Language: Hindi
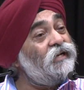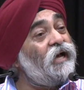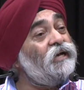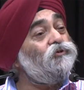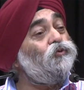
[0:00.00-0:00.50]

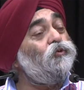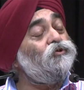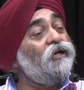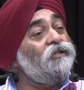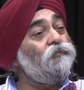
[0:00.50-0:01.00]
लाए सुनो
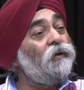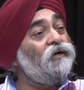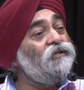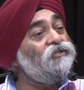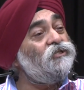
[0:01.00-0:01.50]
सत
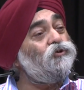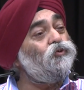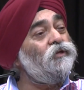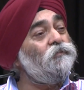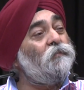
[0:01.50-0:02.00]
बाणी जित
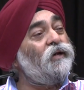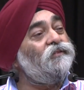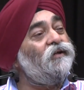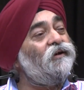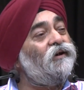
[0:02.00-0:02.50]
सुनी
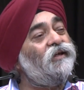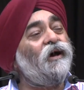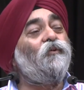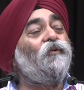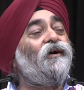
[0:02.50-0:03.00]
मन तन हरिया
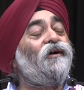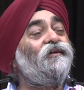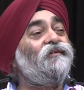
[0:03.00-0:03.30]
हुआ